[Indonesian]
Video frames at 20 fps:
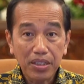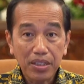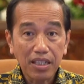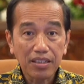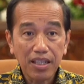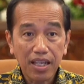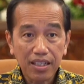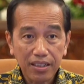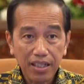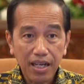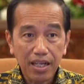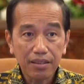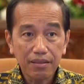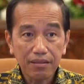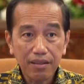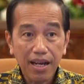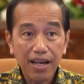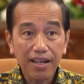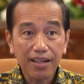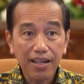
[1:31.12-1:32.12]

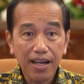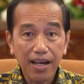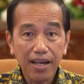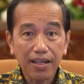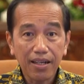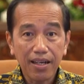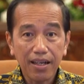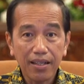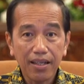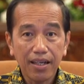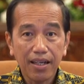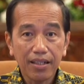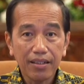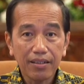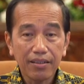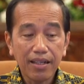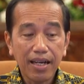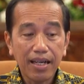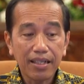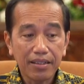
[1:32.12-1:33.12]
berdasarkan angka-angka
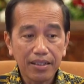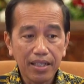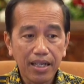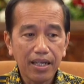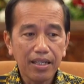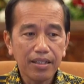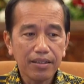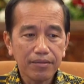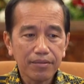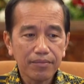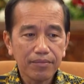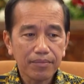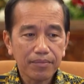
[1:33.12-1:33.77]
yang ada,